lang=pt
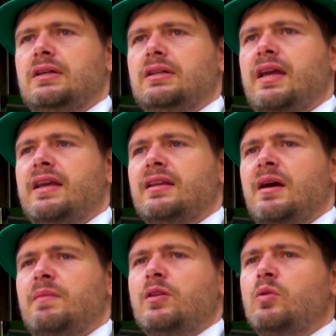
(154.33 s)
Está ah, uh, em
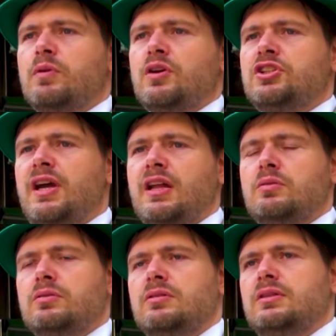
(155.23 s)
andamento um
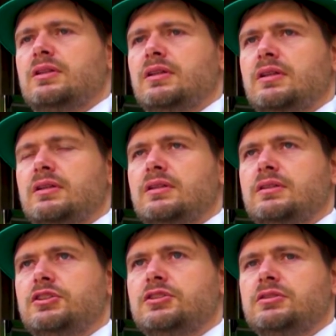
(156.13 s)
projeto uh,
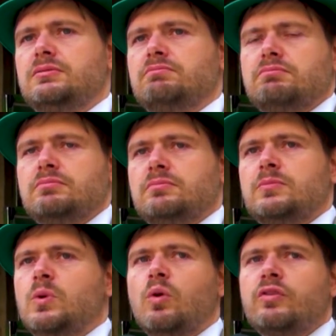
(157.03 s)

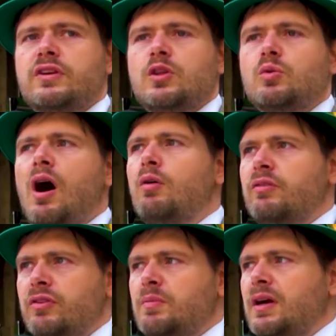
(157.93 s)
de conceitual,
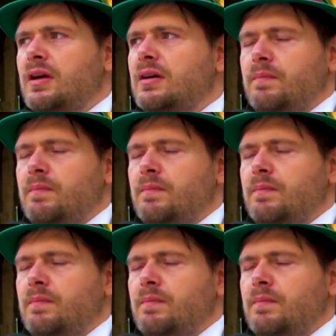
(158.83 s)
enfim, para